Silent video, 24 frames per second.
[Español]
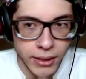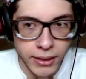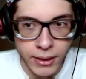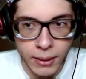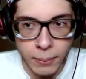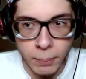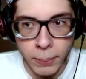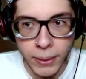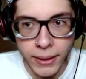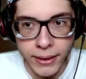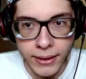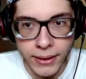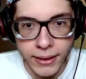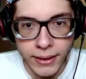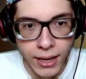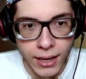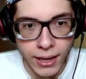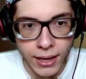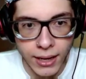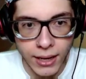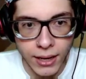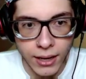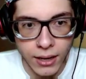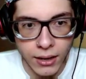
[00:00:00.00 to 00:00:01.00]
depende
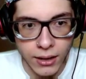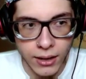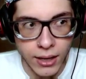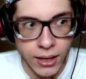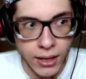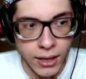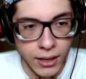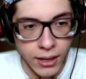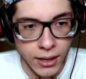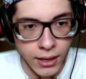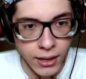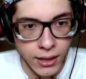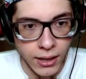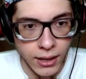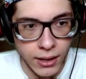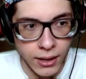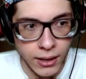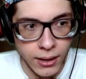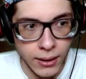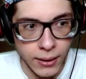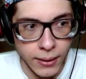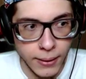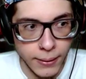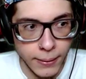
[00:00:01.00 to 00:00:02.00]

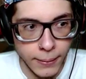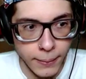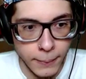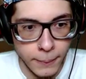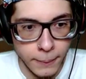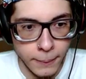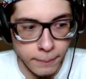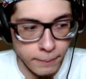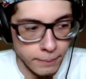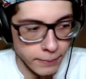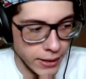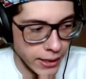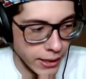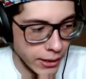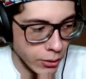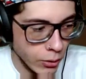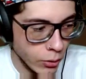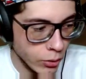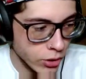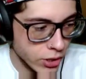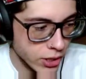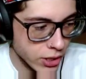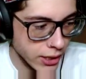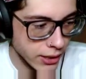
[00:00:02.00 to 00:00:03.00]
el... La noche